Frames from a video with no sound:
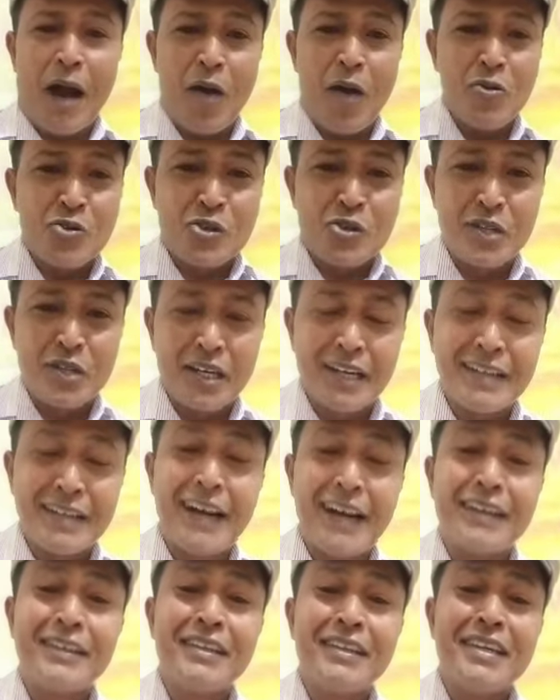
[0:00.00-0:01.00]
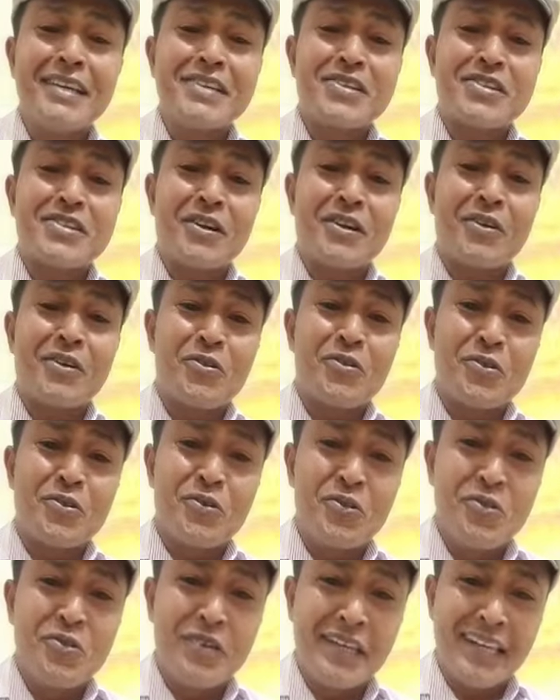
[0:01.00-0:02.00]
Paus dikenal di seluruh
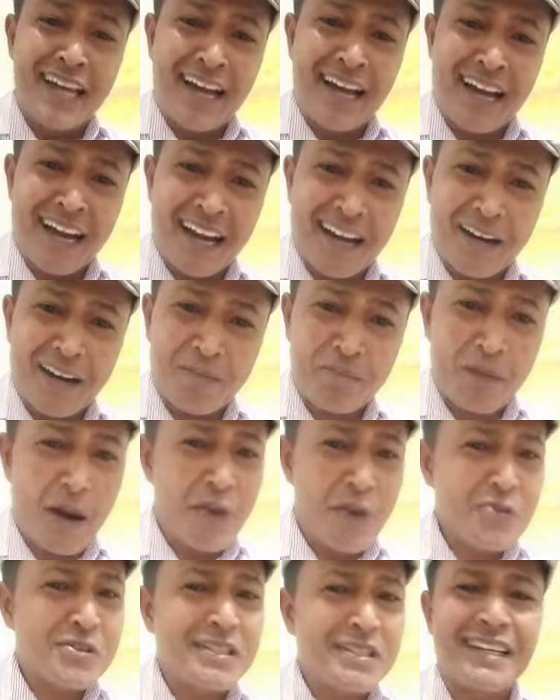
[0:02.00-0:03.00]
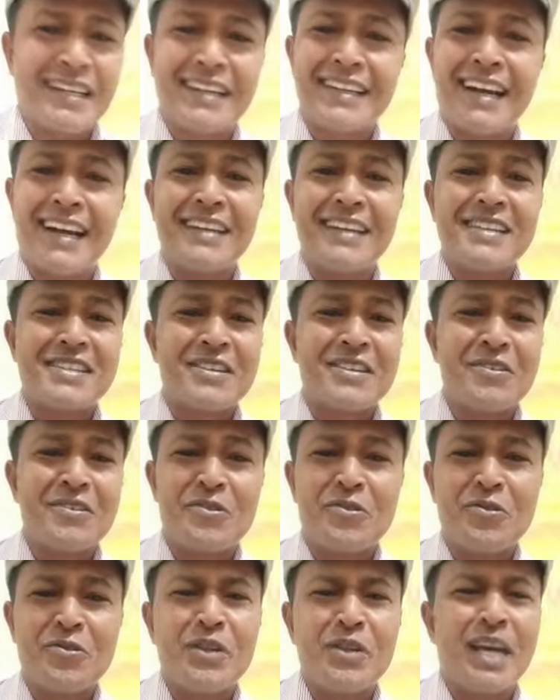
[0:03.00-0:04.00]
dunia. Paus dikenal di
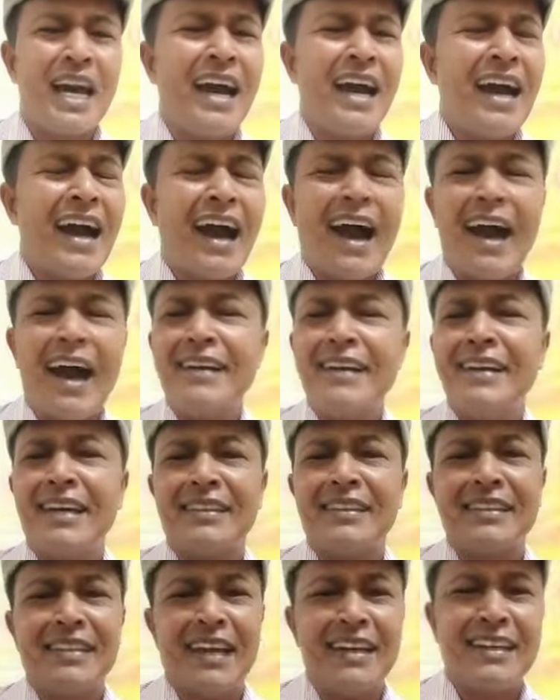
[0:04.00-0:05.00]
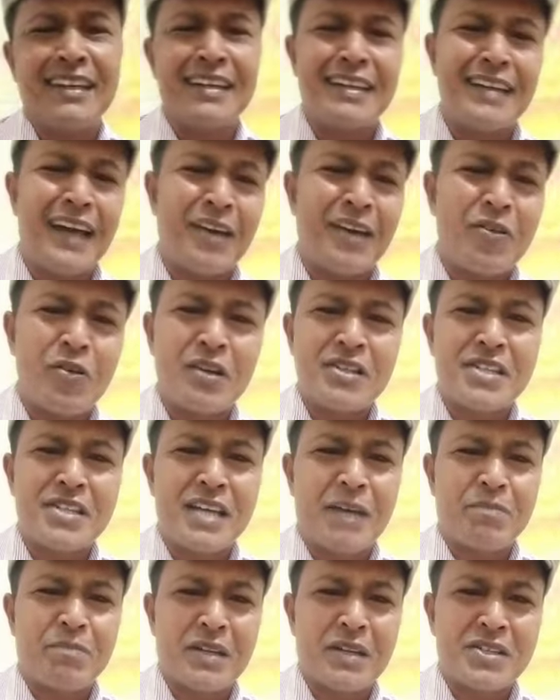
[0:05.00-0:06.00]
seluruh dunia. Anda tidak dikenal oleh
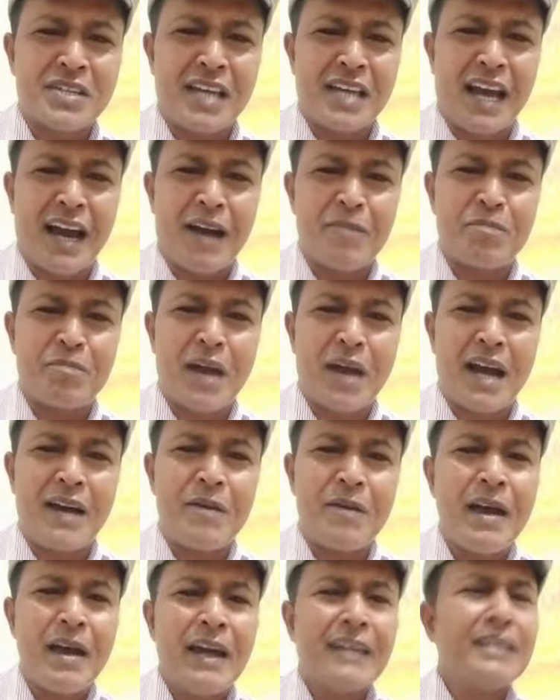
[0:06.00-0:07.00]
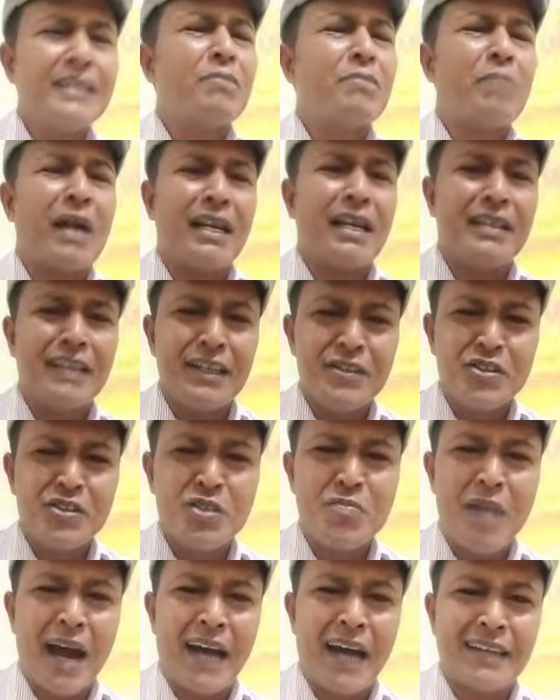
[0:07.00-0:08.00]
siapa-siapa. Ya palingan
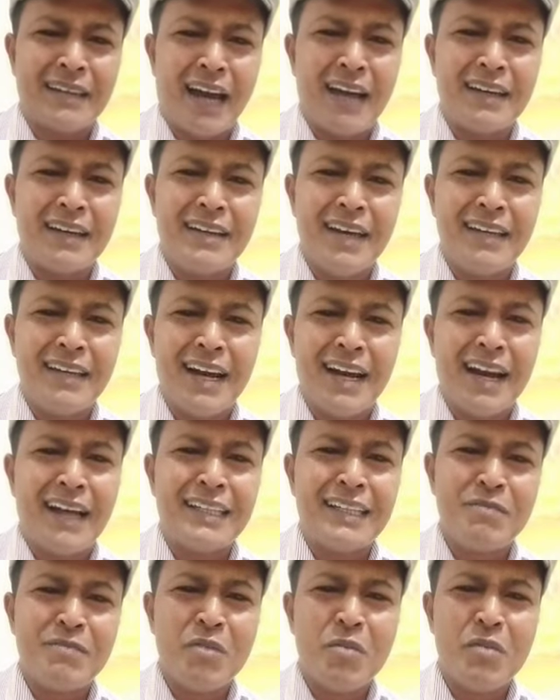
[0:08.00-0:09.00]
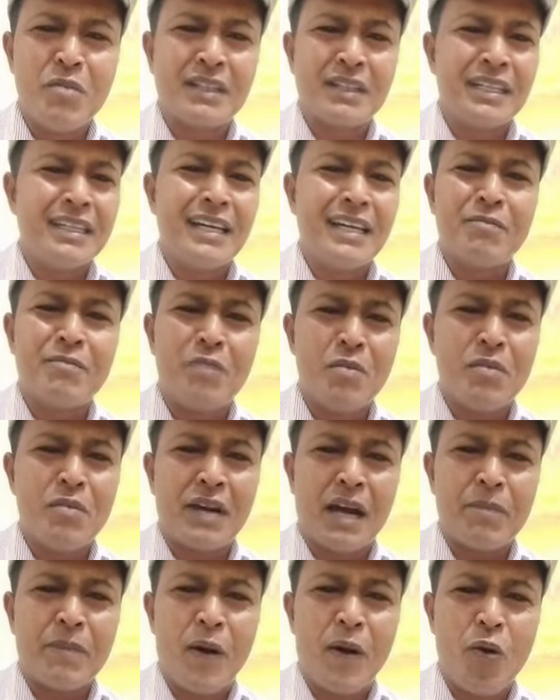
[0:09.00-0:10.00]
jemaat Anda yang hanya be tinggal
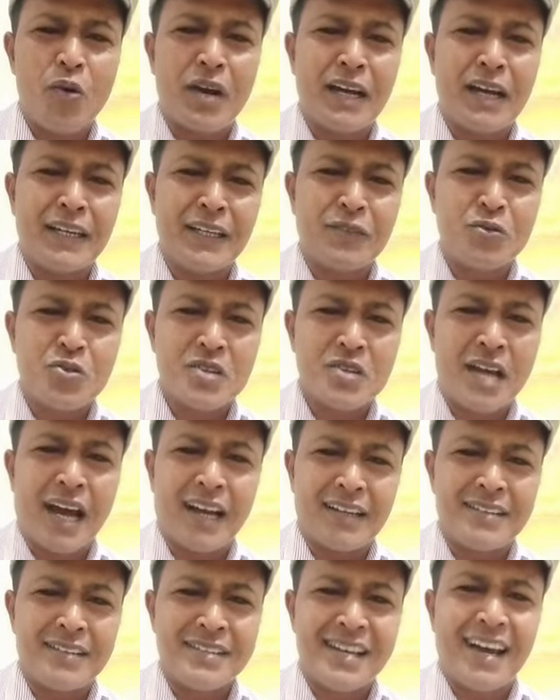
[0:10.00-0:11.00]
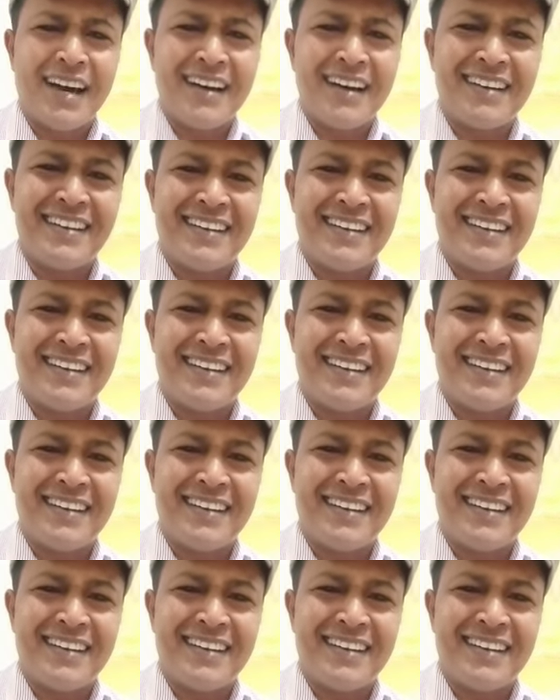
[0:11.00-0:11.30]
beberapa orang itu saja.